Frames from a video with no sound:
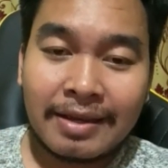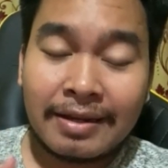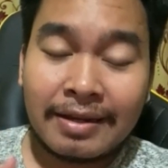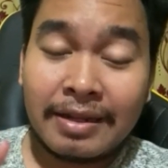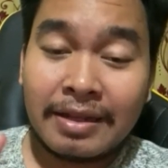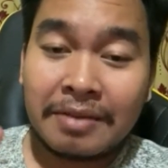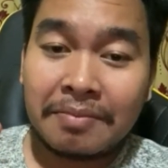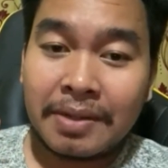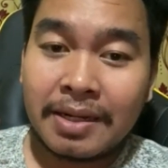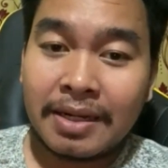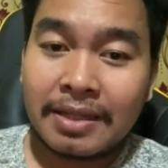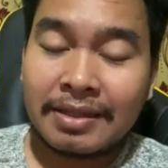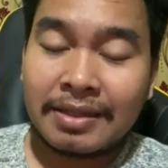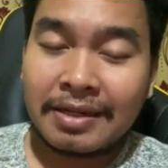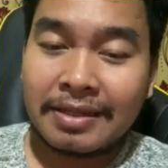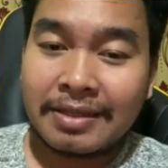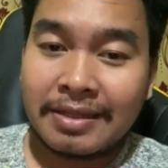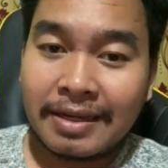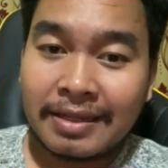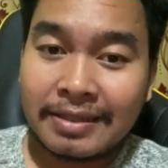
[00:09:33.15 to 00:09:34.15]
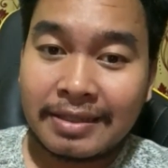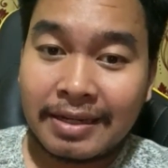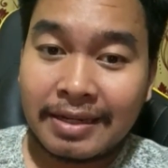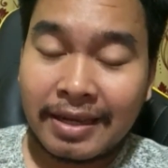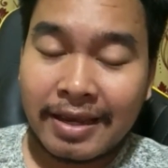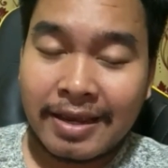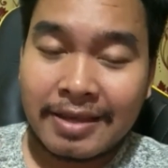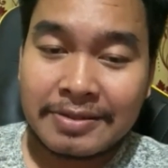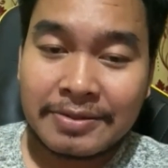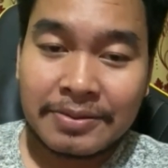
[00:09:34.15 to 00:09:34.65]
Dimana ternyata nih
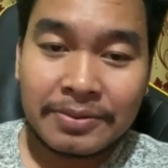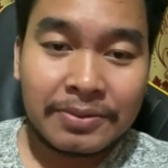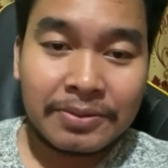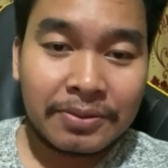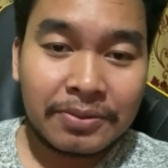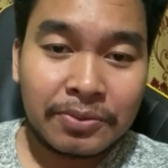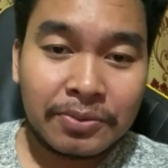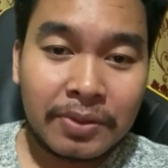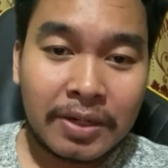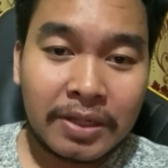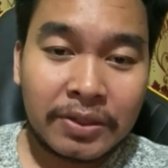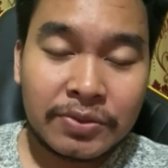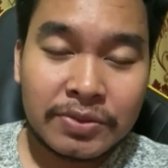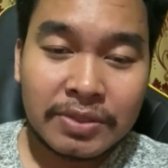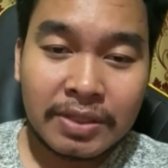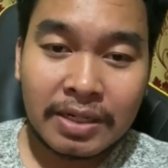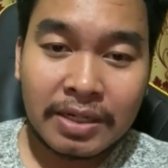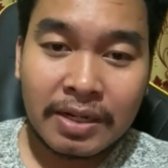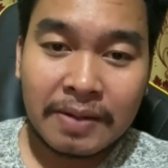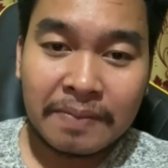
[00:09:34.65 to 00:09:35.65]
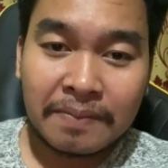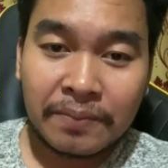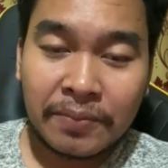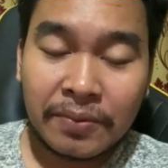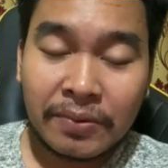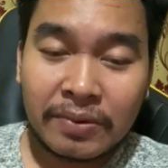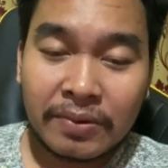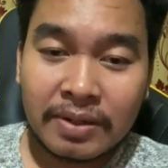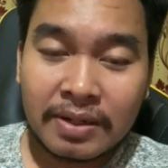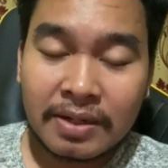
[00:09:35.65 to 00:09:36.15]
guys untuk 264
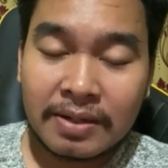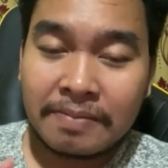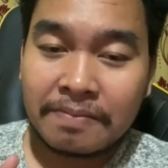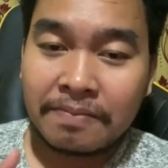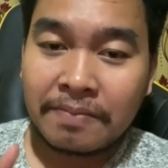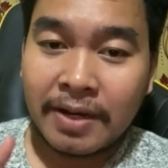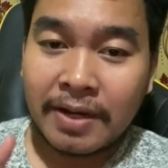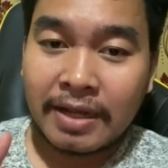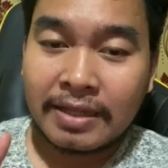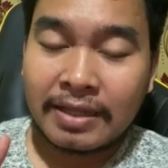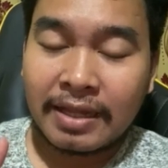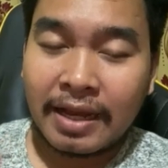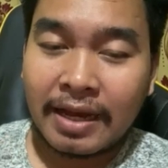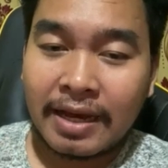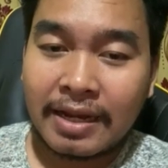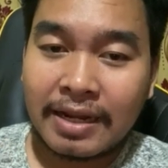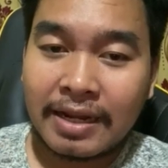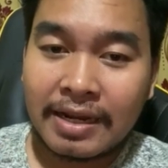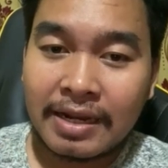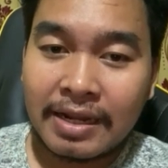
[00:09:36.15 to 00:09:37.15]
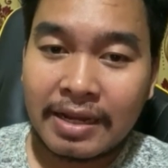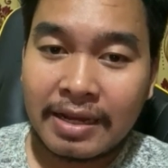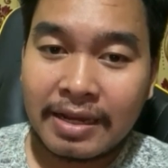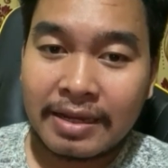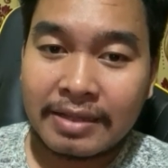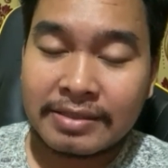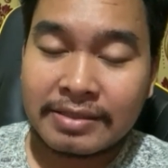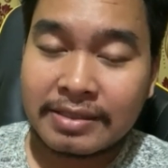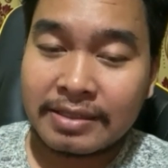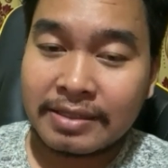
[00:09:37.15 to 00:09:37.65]
akan
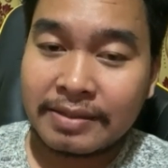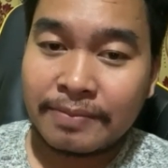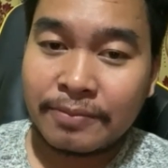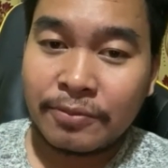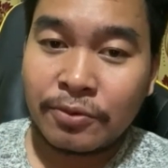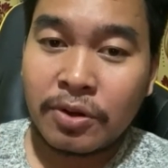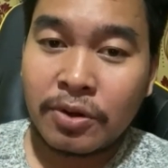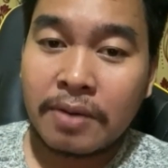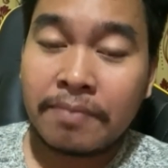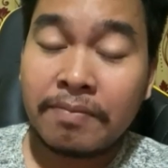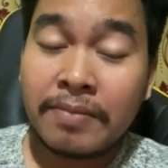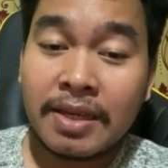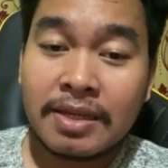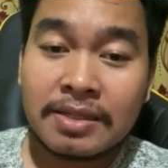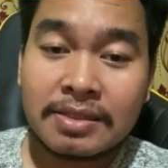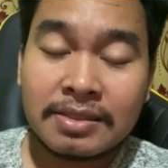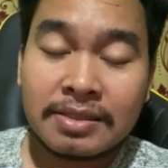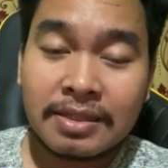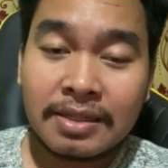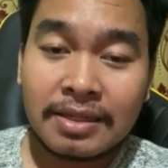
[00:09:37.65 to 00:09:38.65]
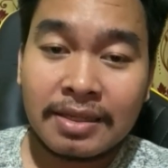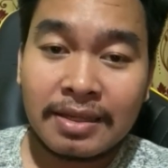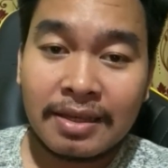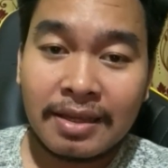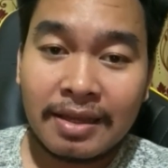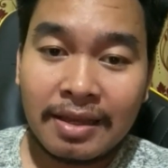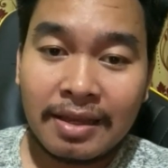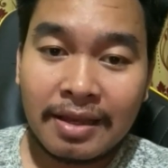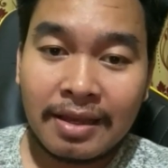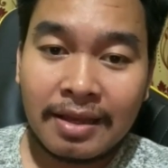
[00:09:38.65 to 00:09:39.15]
ada sebuah misi
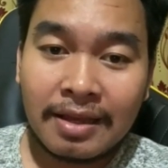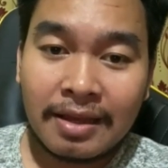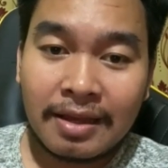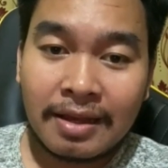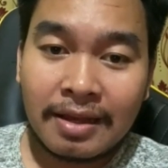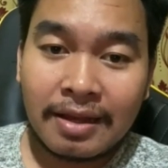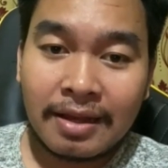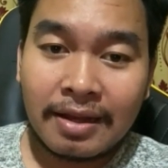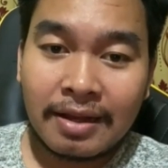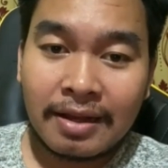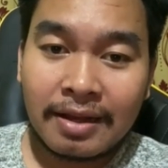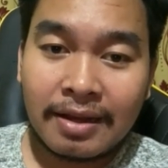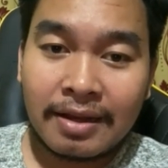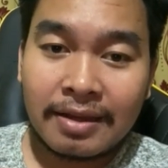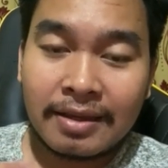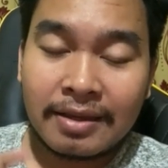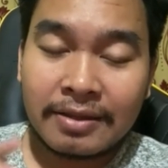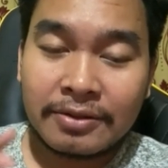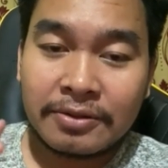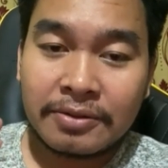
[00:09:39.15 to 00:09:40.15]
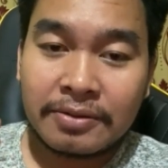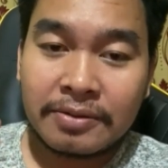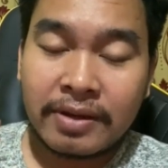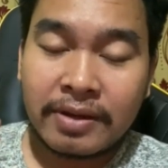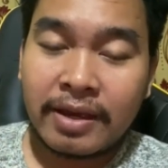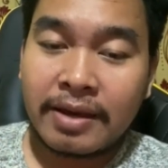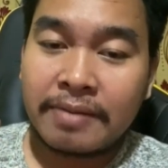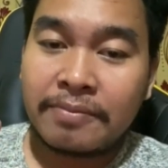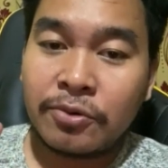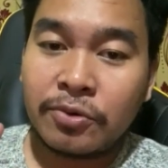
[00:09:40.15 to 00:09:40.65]
uh, yaitu
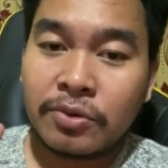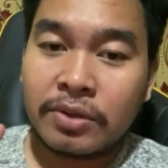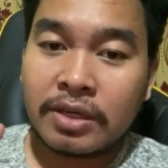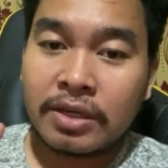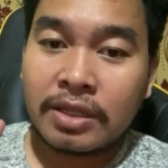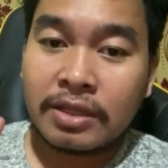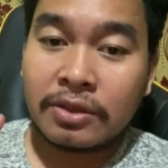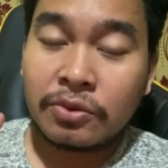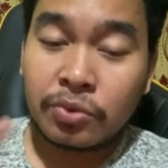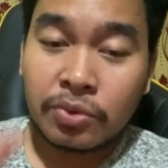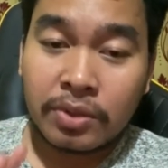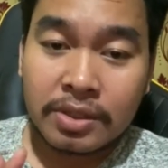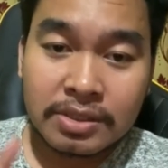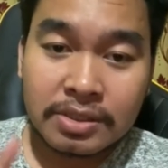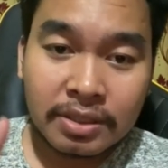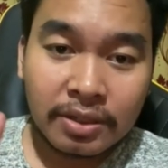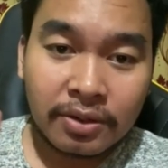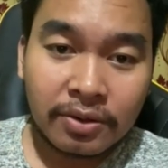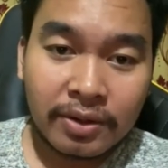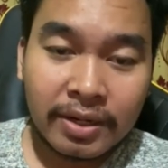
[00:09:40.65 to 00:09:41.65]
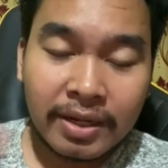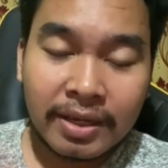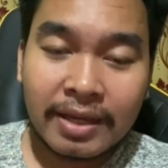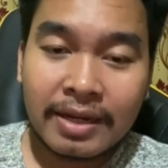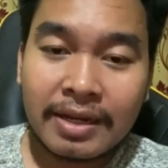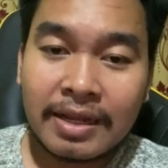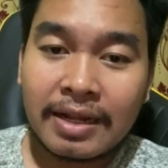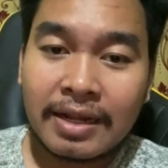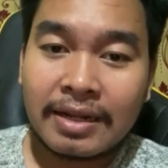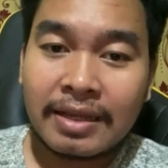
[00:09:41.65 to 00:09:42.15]
ya mungkin tugas sekolah ya
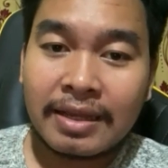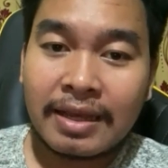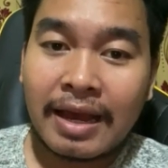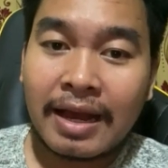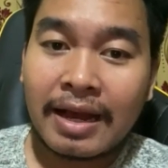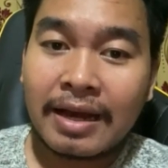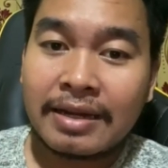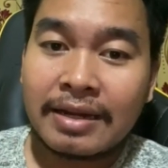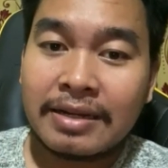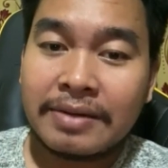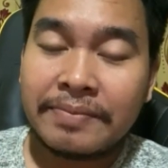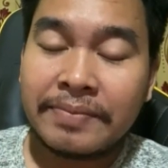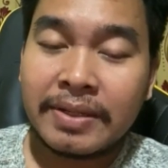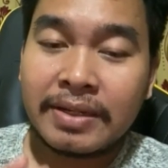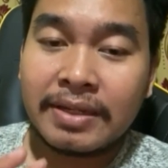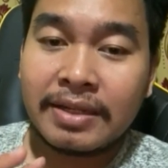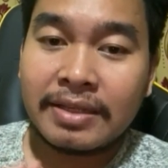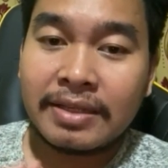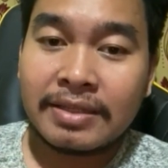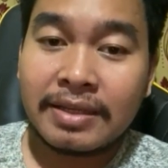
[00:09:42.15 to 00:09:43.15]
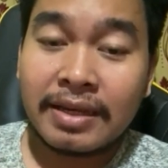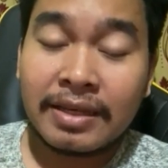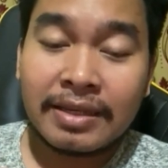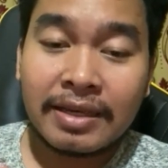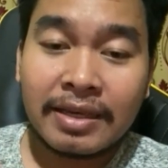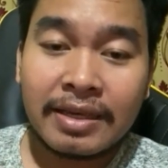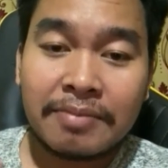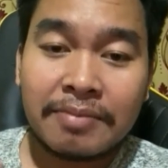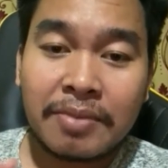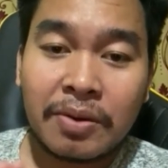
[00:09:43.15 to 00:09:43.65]
dari Akademi
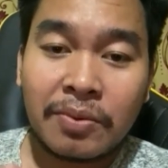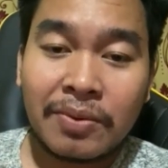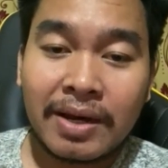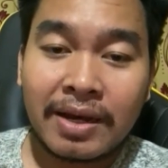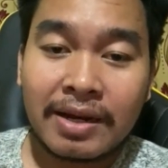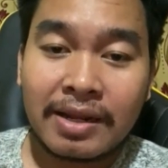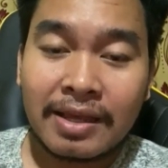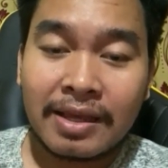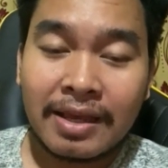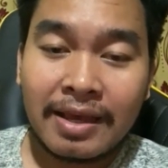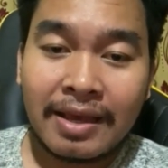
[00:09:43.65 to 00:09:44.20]
Ninjanya Himawari